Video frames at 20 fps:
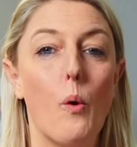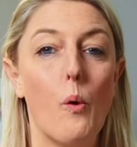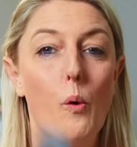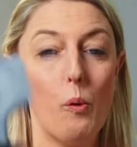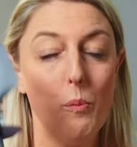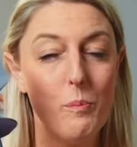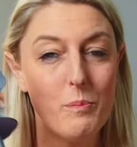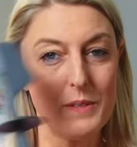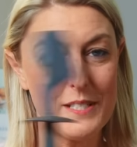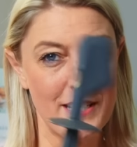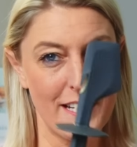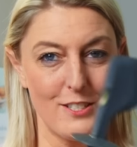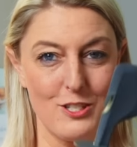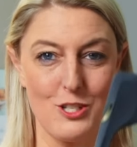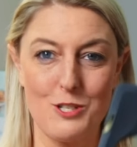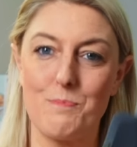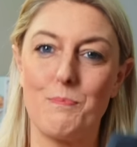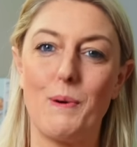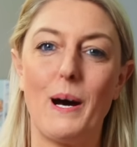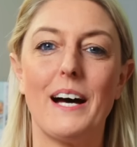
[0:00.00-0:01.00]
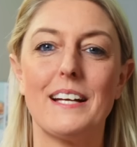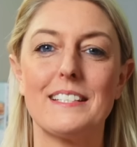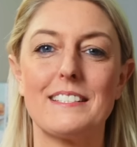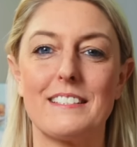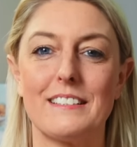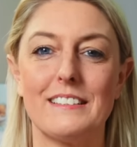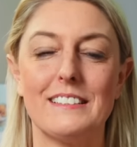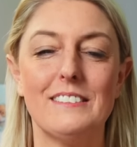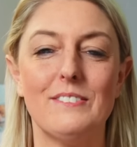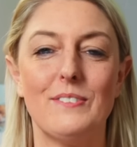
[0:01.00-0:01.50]
um den
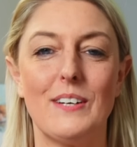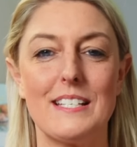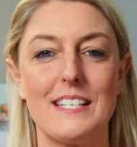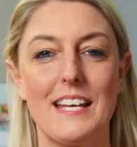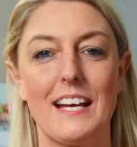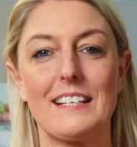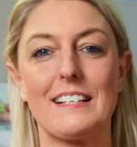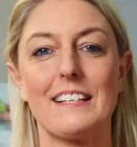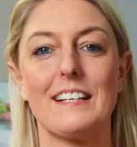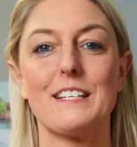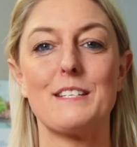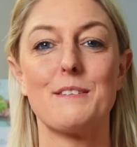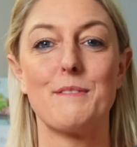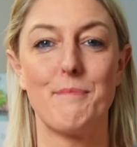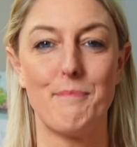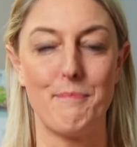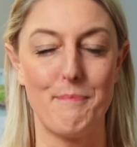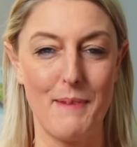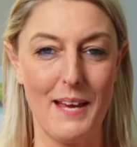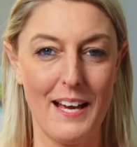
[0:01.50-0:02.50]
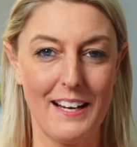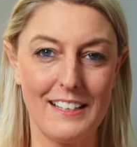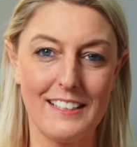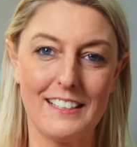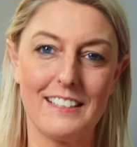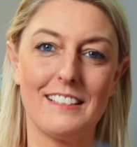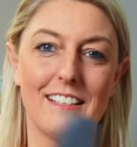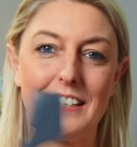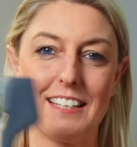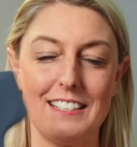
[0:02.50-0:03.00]
Spatel, weil der hat gleich
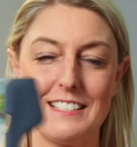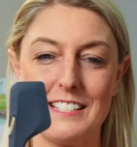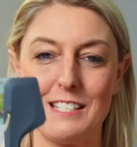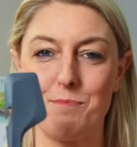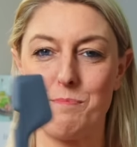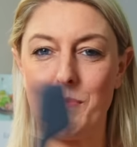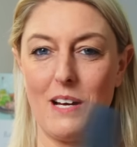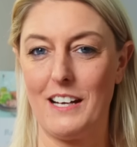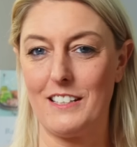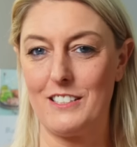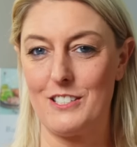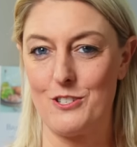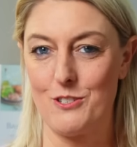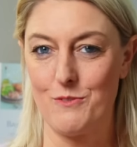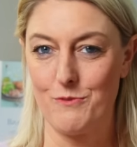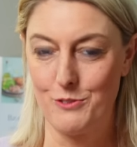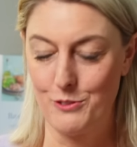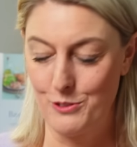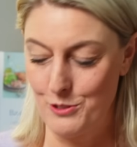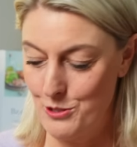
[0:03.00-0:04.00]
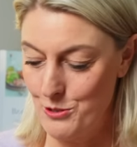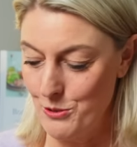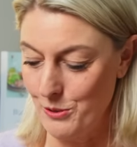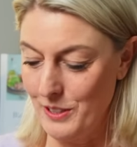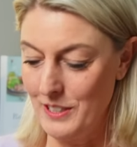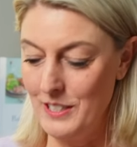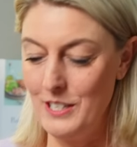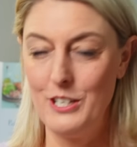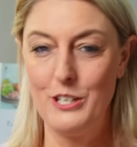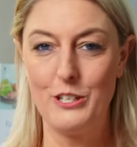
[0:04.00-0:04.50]
mehrere richtig praktische Funktionen.
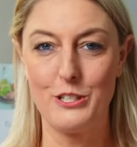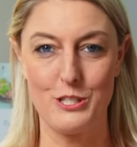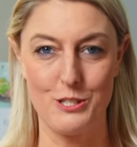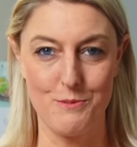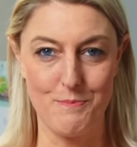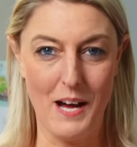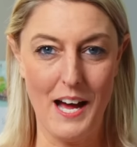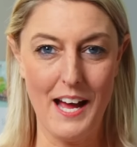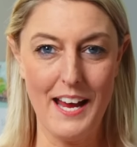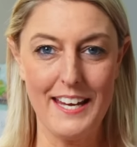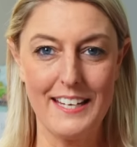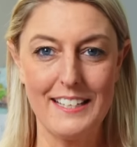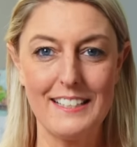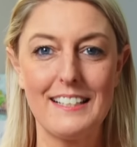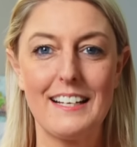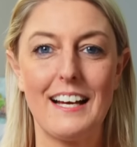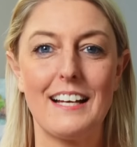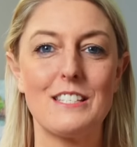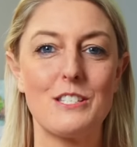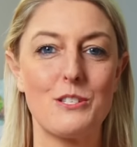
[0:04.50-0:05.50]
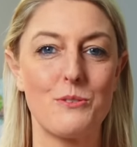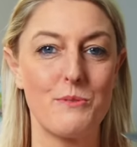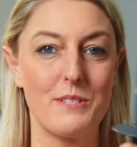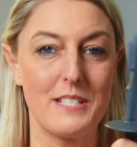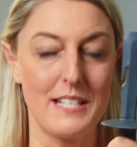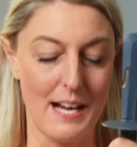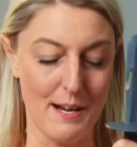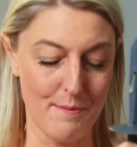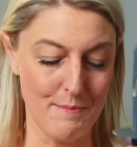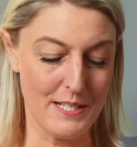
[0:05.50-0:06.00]
Zum einen kannst du
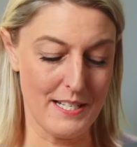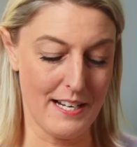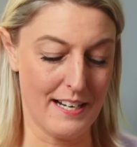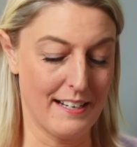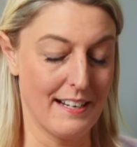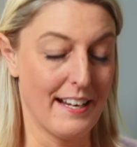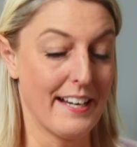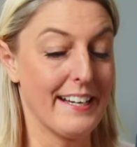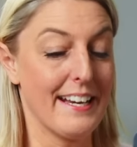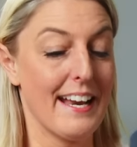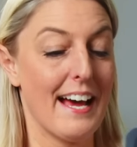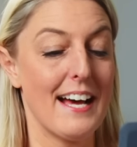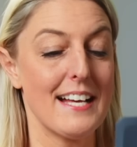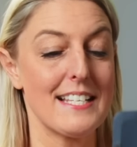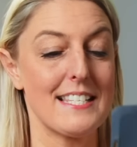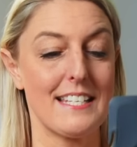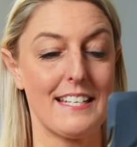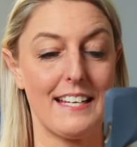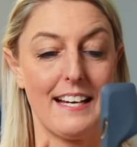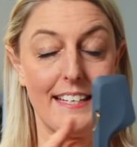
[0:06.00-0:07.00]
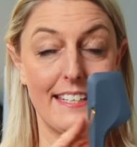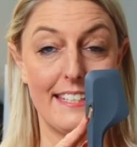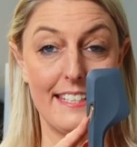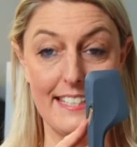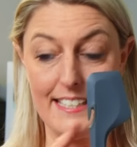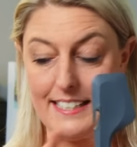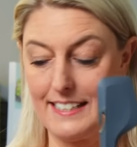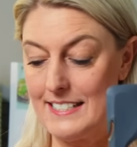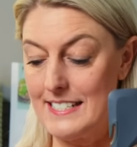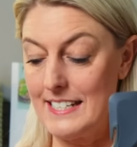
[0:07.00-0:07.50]
da mit der kleinen Nase ja
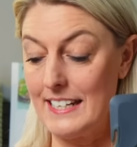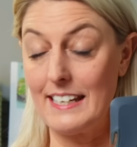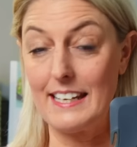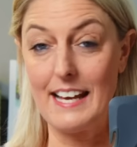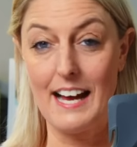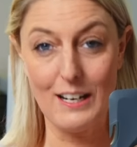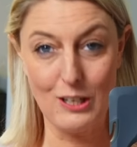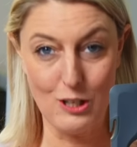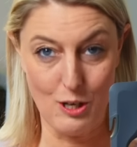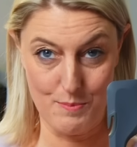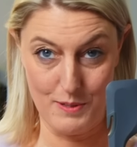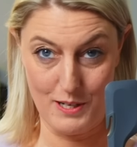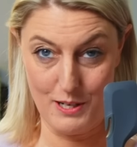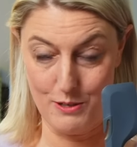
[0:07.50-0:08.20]
hier den Garkopf